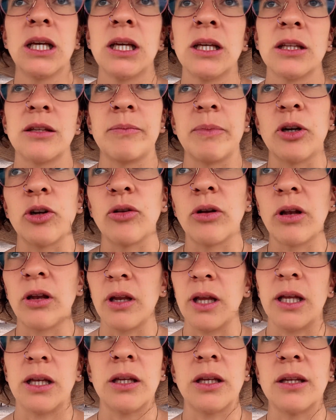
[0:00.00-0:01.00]
espero
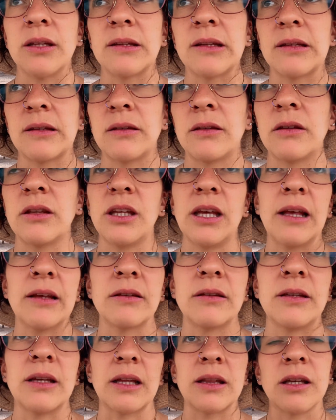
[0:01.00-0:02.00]
en estos
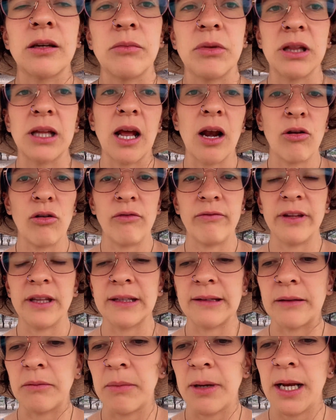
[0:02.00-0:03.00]
días ya terminarlo el fin
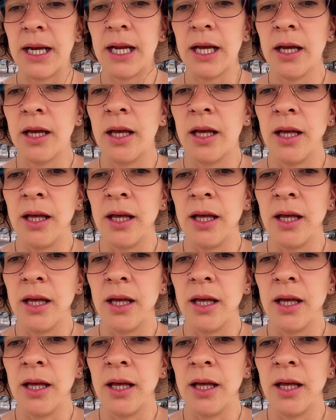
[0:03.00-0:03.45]
de semana.